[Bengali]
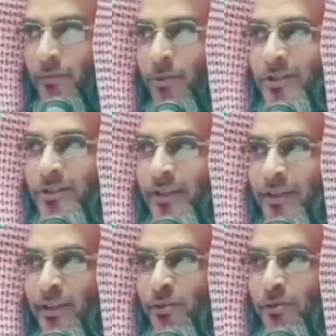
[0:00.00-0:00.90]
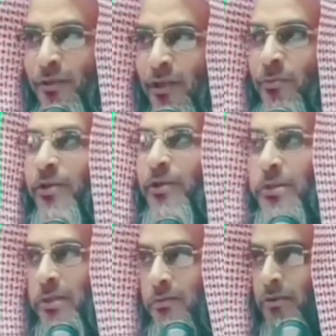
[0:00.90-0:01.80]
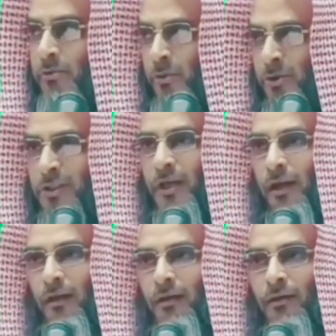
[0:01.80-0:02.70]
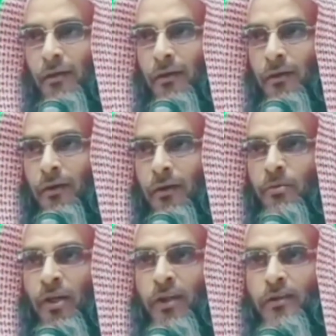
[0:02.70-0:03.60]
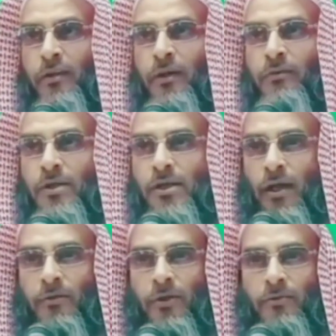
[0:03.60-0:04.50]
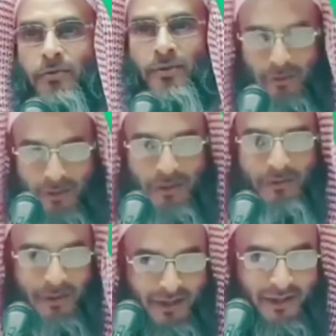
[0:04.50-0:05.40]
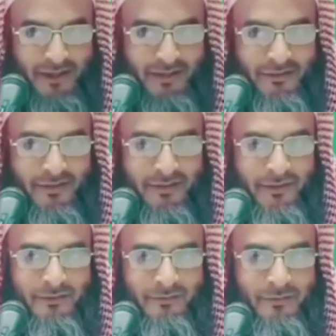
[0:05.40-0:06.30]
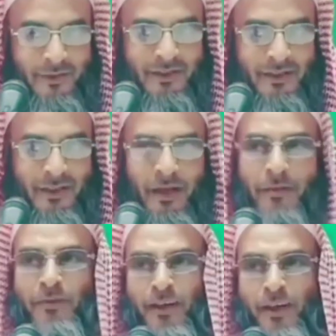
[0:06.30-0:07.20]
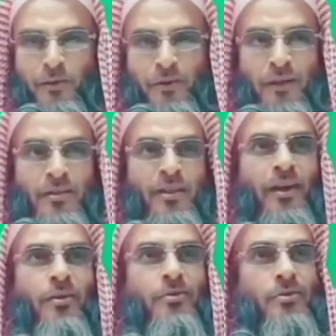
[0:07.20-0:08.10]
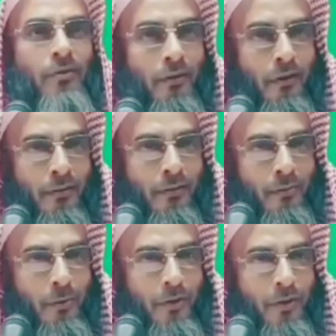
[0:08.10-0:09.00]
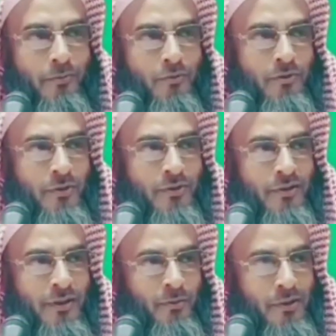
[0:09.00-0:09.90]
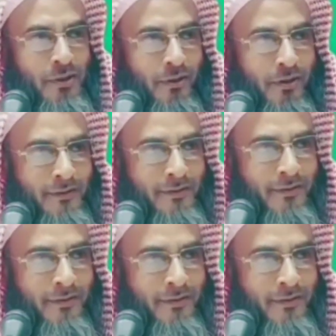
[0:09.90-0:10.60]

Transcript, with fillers: মজেজা কিন্তু তাহলে ভয় কিসের তো মজেজা আমি হাত দিলে আবার স্বাভাবিক অবস্থায় চলে আসবে তাই না মজেজা পালাবেন কেন তার জানাও ছিল না পরে বুঝতে পারছেন যেটা মজেদা হয়ে গেছে